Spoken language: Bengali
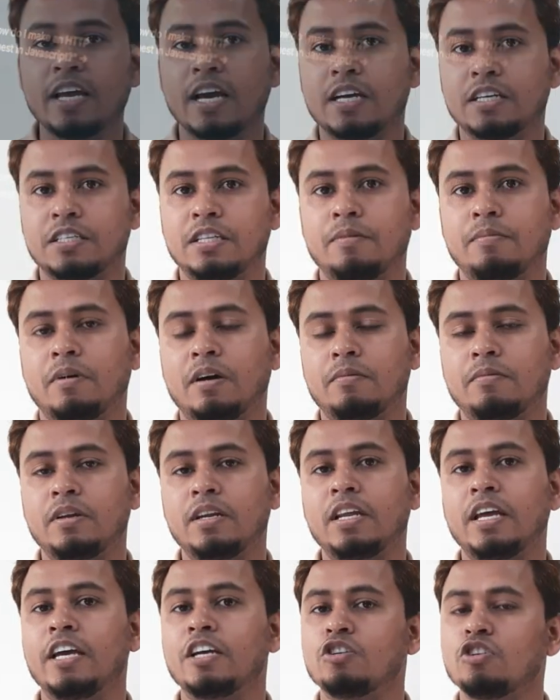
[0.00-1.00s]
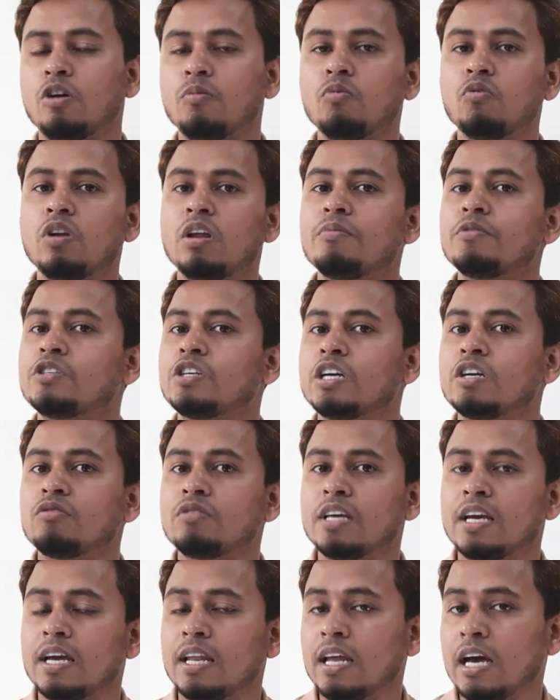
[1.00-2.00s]
নিয়ে আসতে পারবেন এই সবগুলো বিষয়
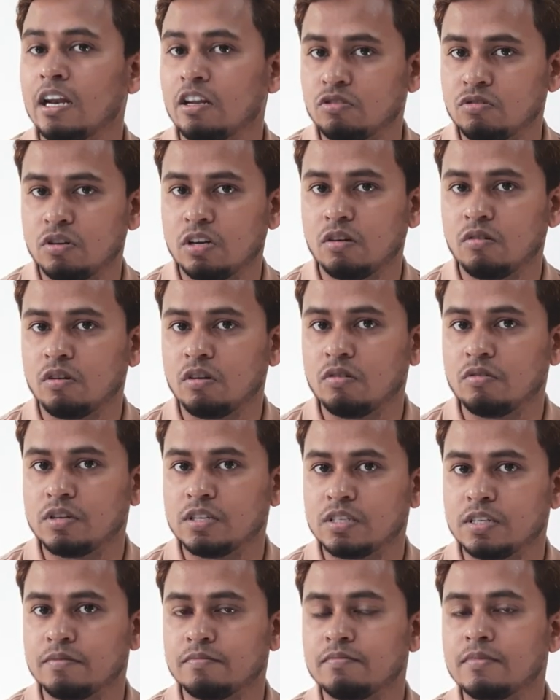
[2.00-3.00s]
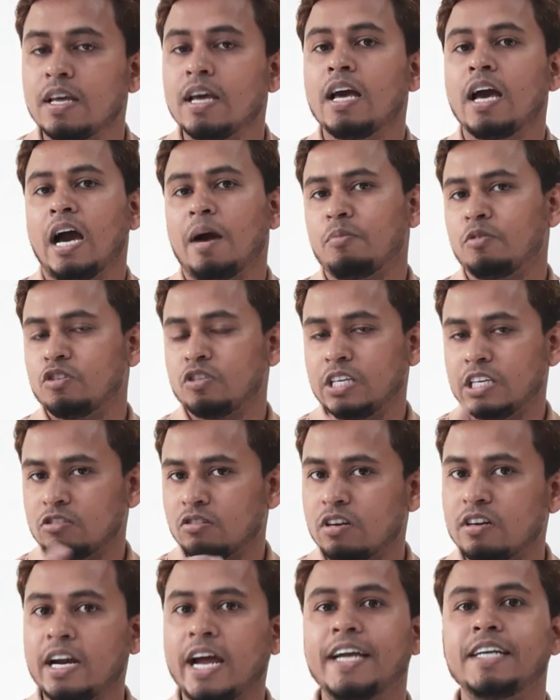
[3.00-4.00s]
কিন্তু এখানে আলোচনা করা হয়েছে আপনি যদি
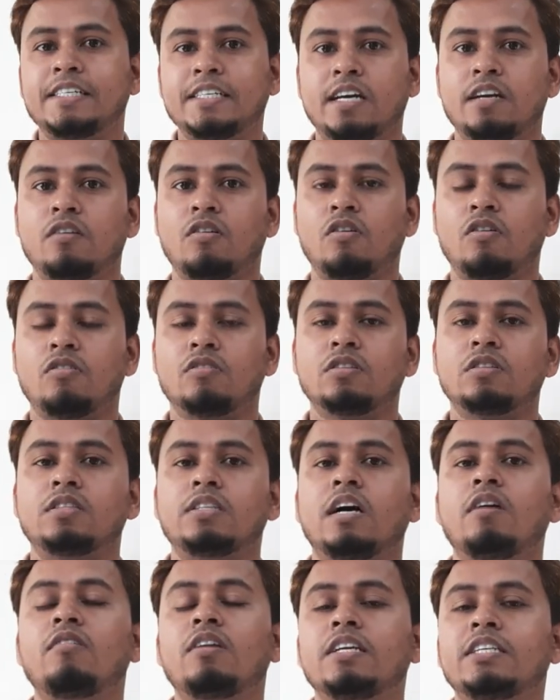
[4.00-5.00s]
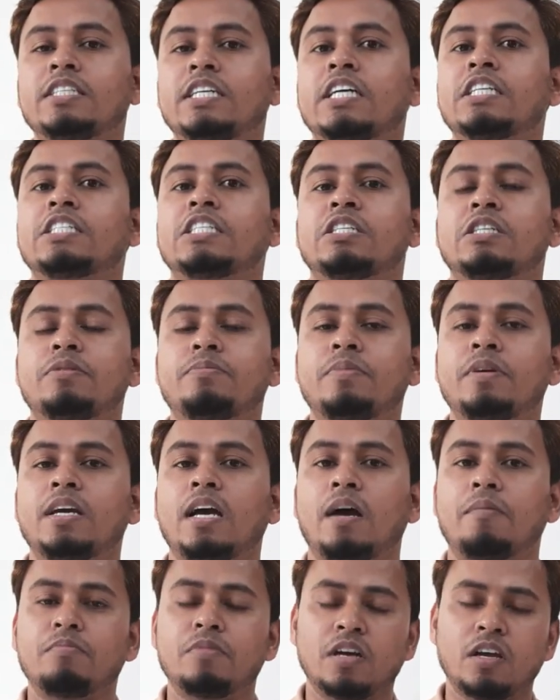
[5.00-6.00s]
একজন রাইটার হন তাহলে চ্যাট জিটিপি
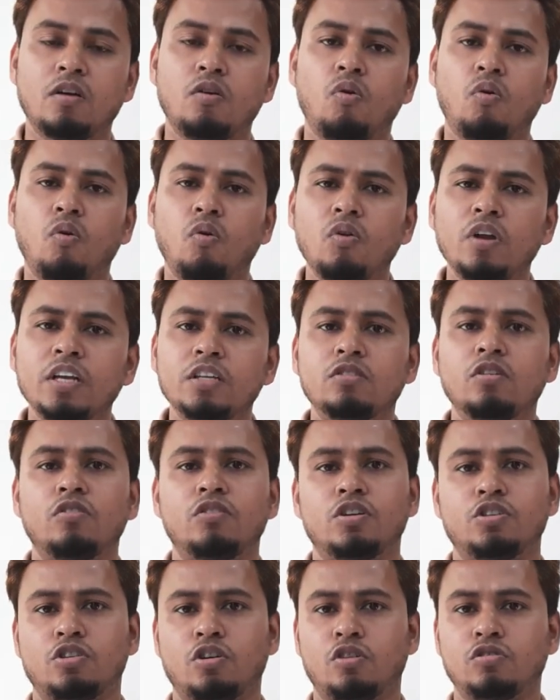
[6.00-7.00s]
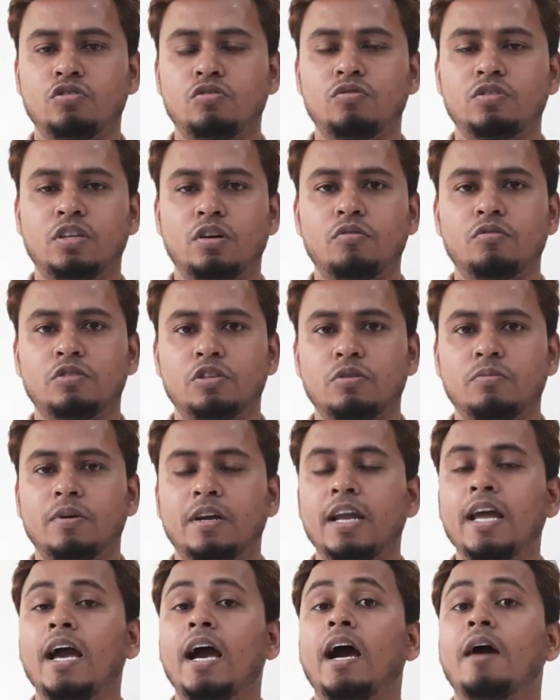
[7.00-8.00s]
আপনাকে অনেক ধরনের সহযোগিতা করতে
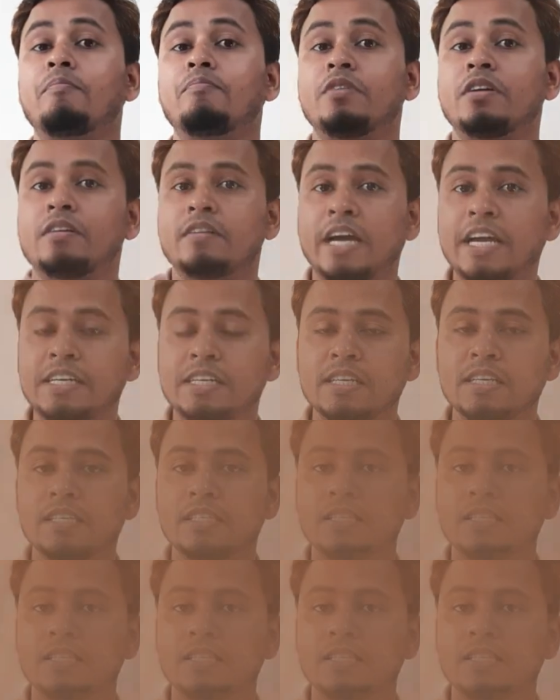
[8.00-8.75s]
পারে আপনার রাইটিং